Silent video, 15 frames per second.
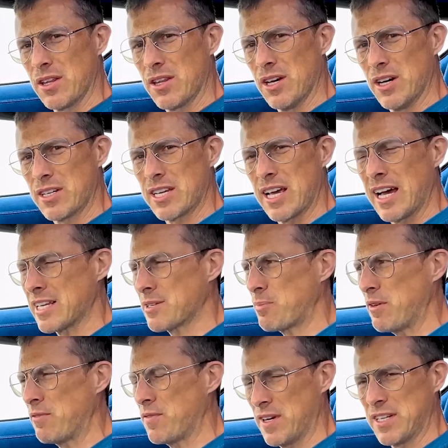que le han puesto
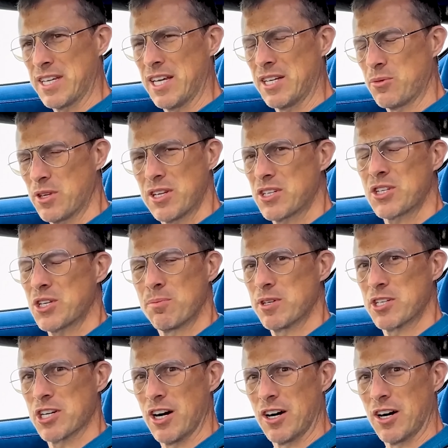un sobrealimentador.